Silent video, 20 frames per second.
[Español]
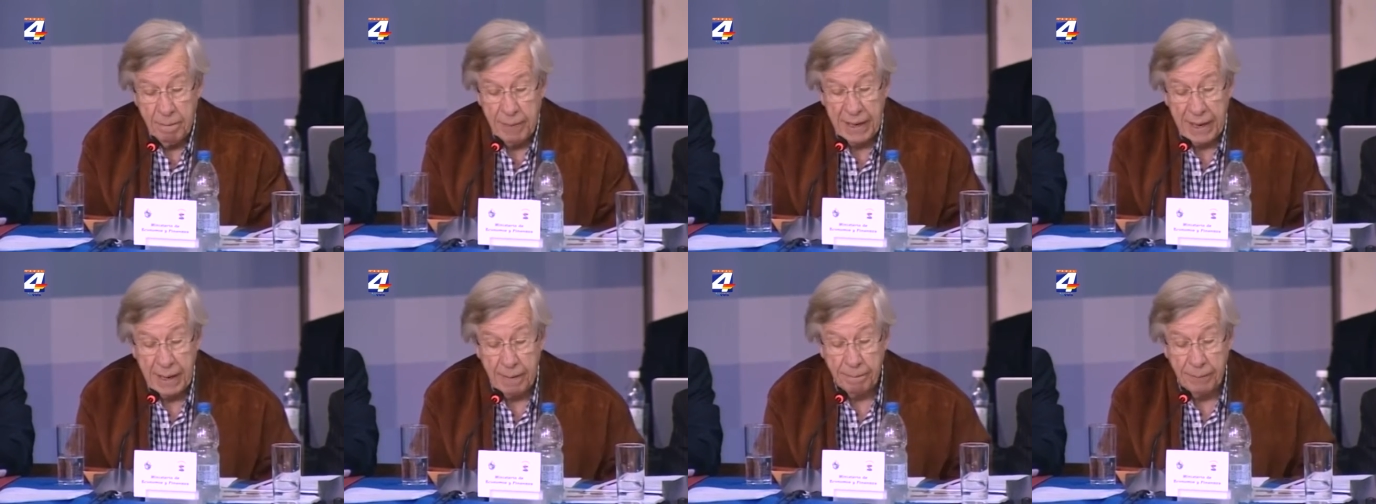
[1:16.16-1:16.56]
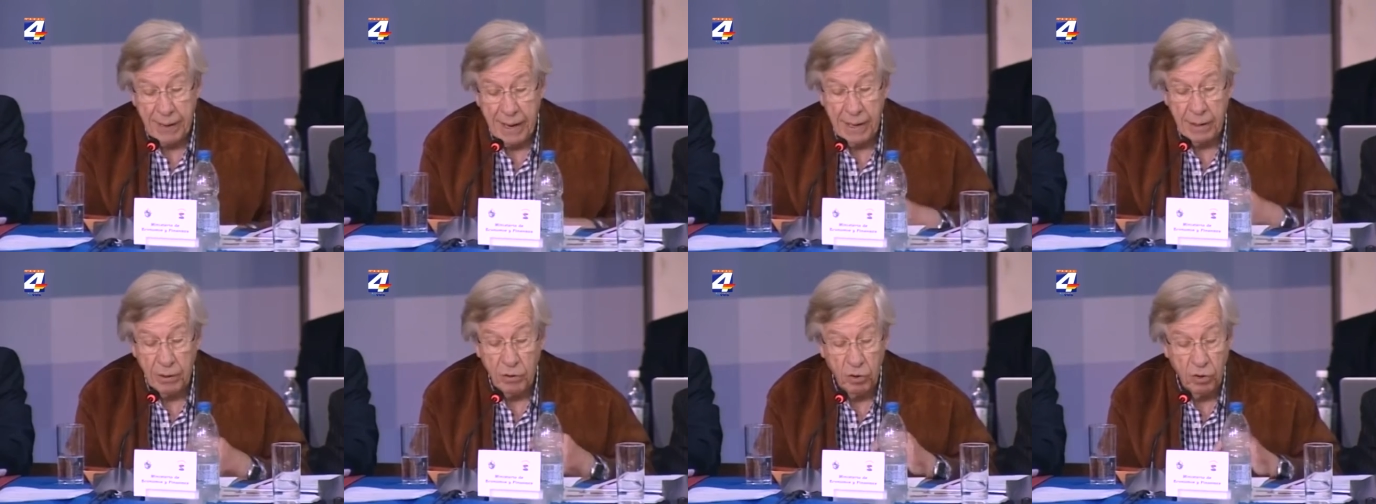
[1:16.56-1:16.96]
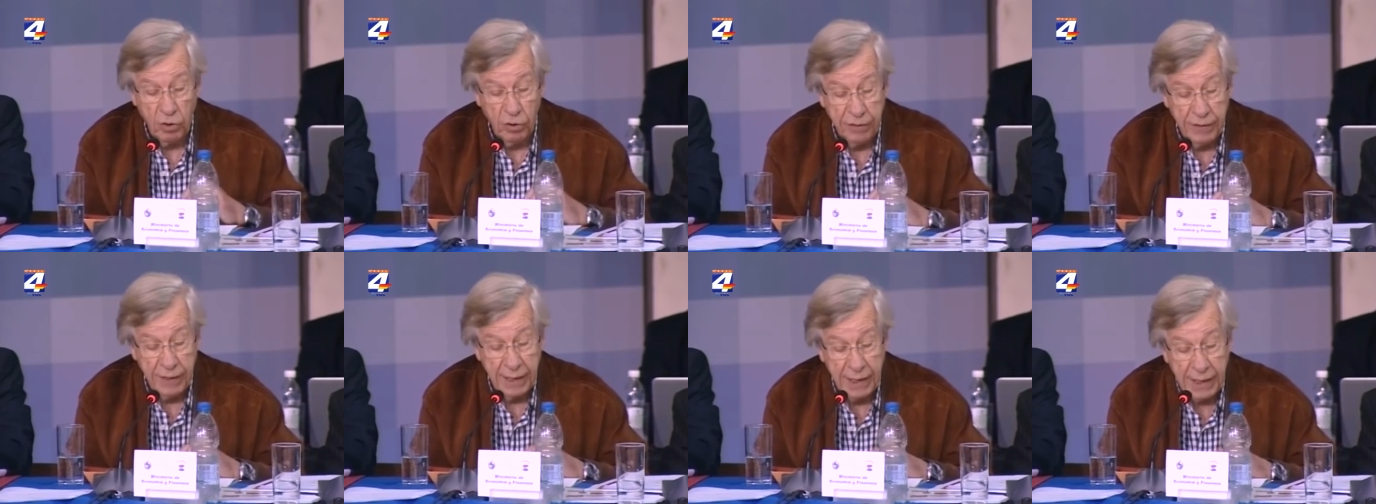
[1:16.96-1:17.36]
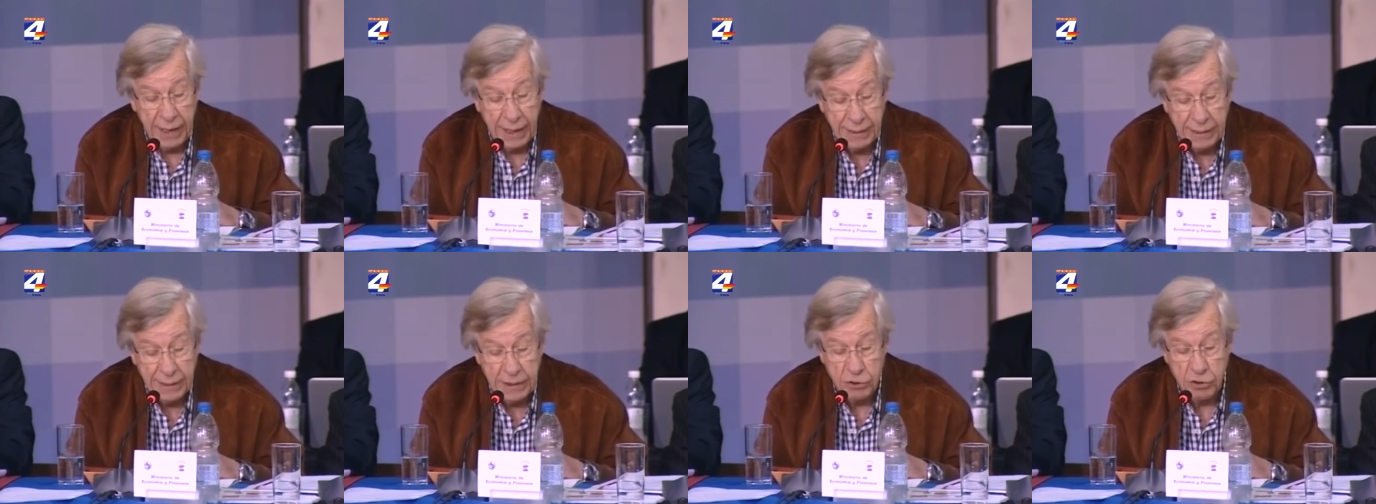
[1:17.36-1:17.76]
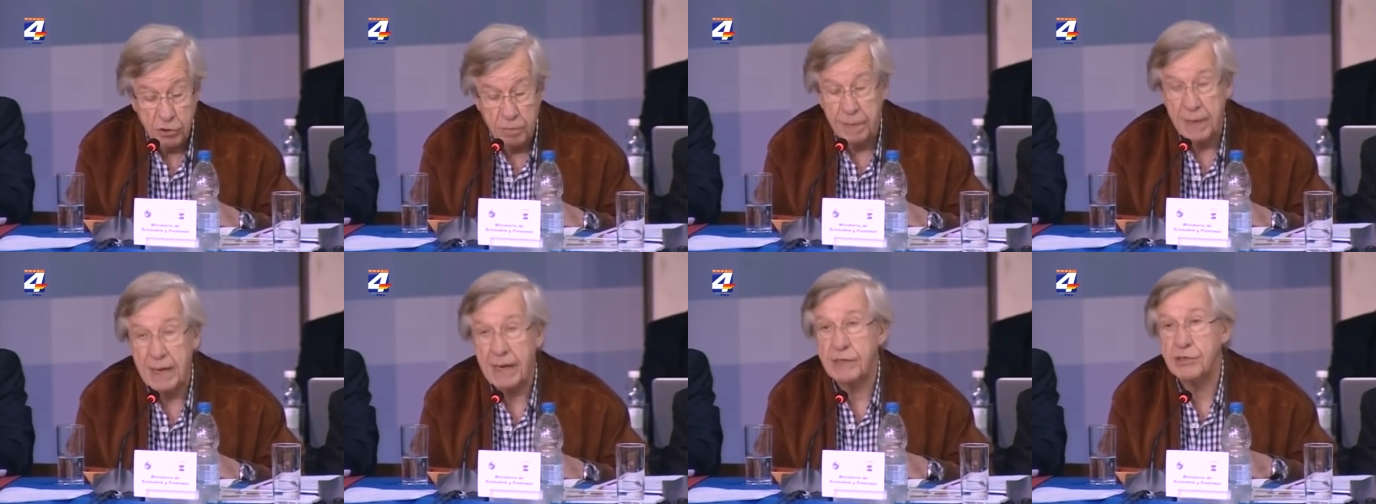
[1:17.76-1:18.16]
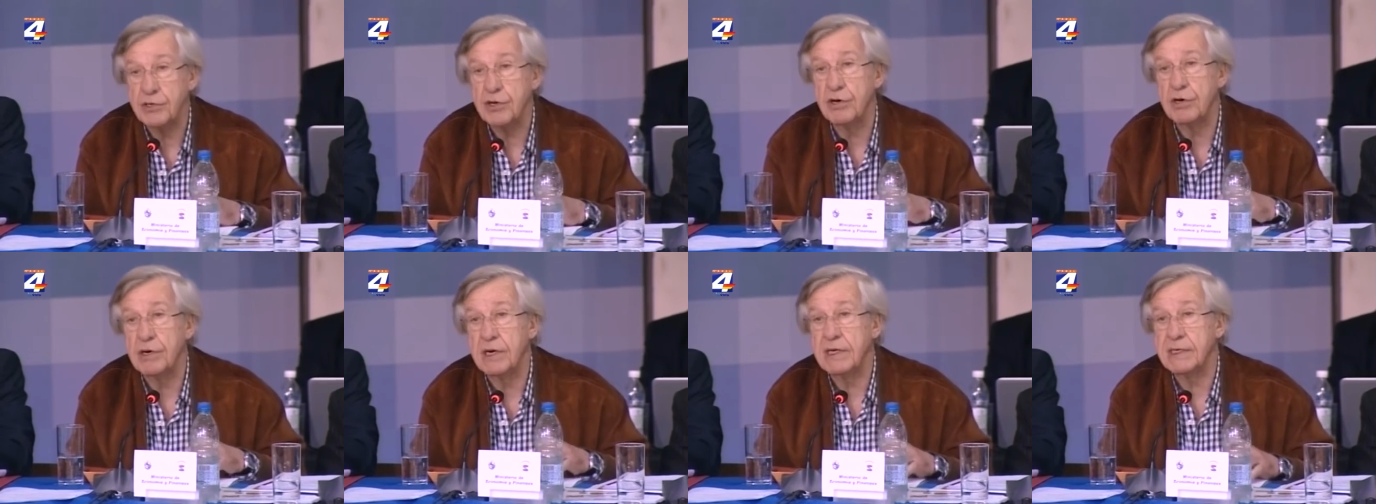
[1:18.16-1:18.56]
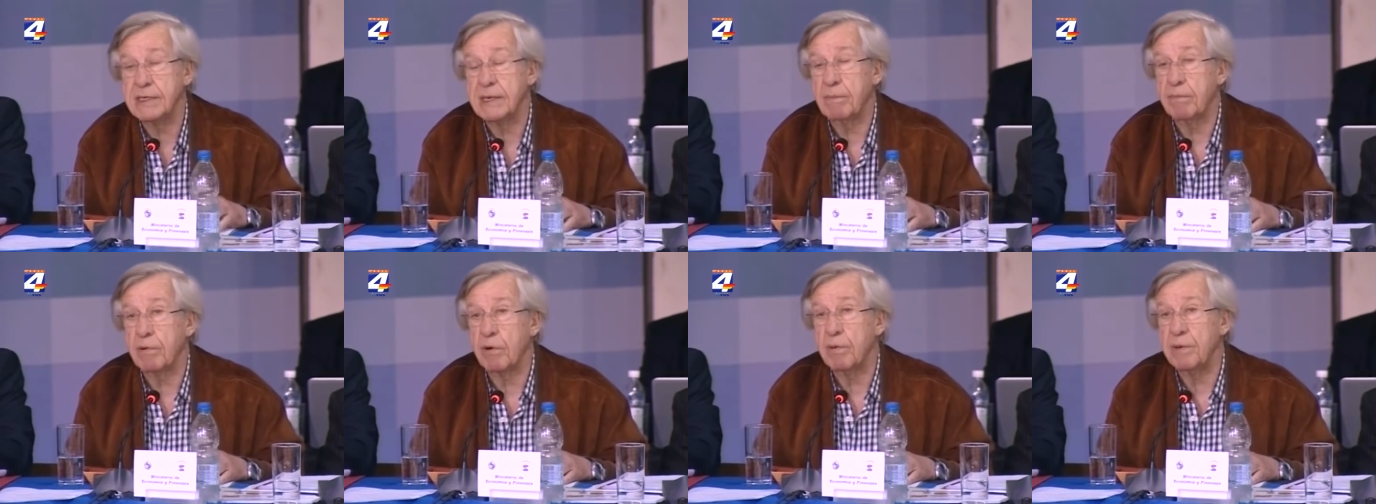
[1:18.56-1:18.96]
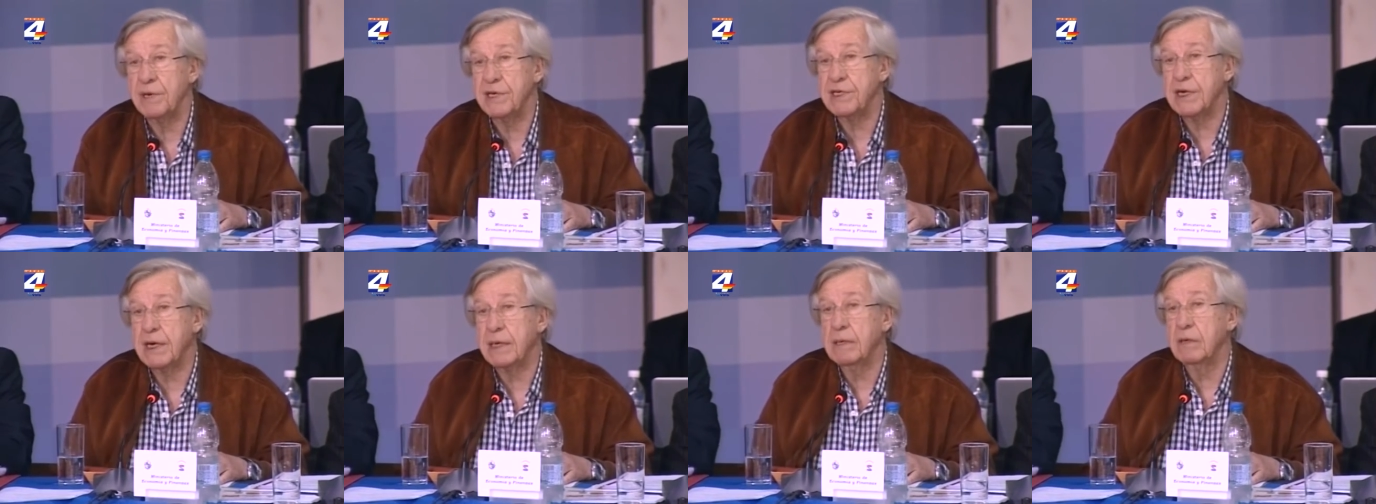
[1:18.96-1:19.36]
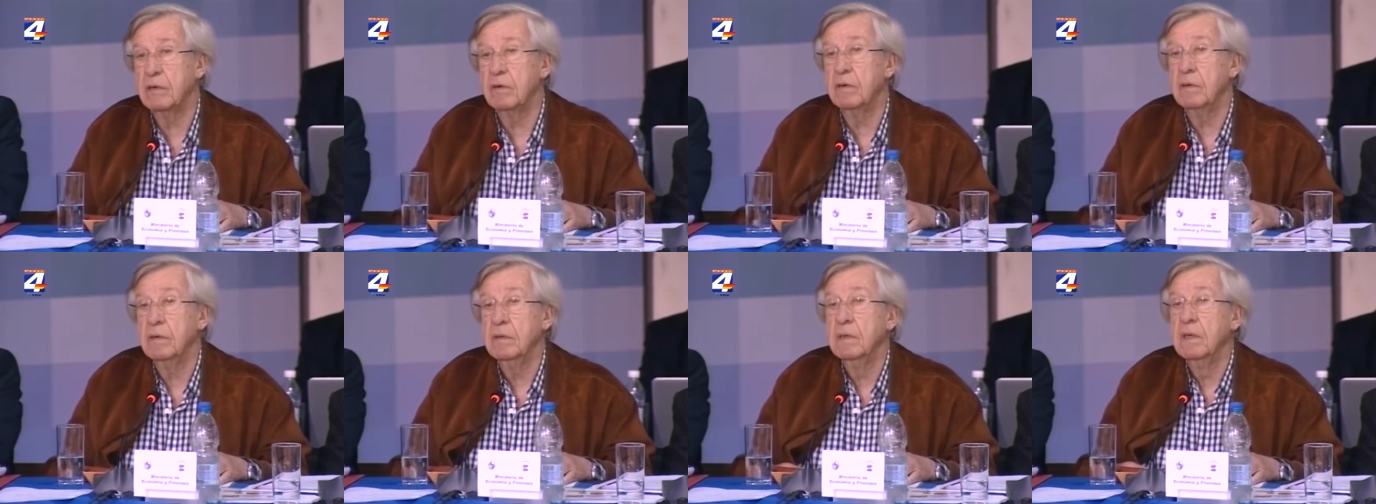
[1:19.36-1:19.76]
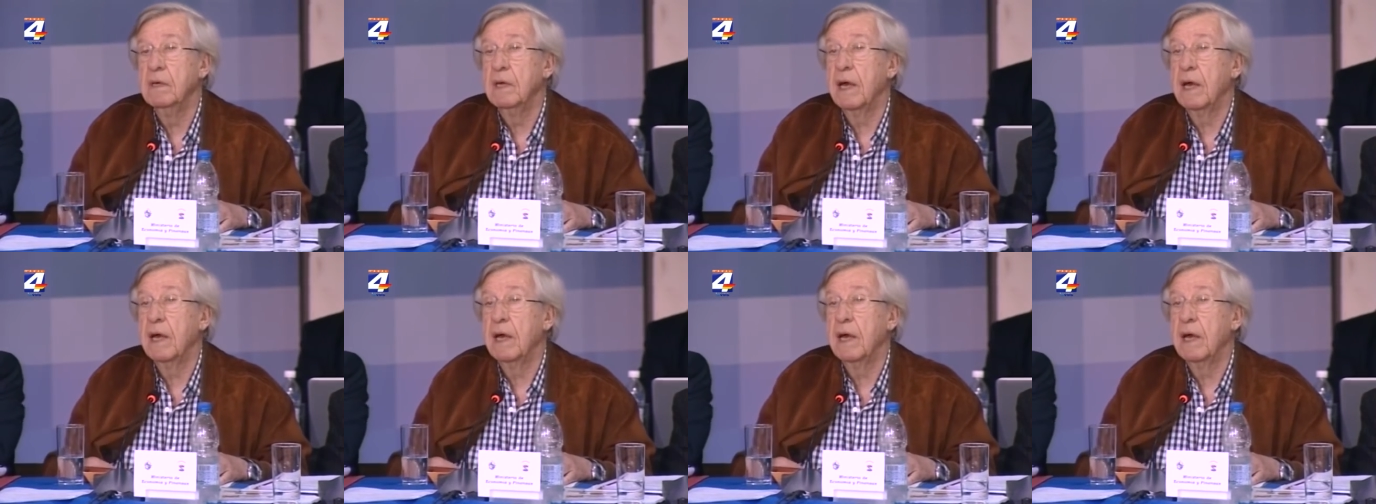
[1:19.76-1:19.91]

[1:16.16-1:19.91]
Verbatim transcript: para pagos de grandes operaciones aprovechando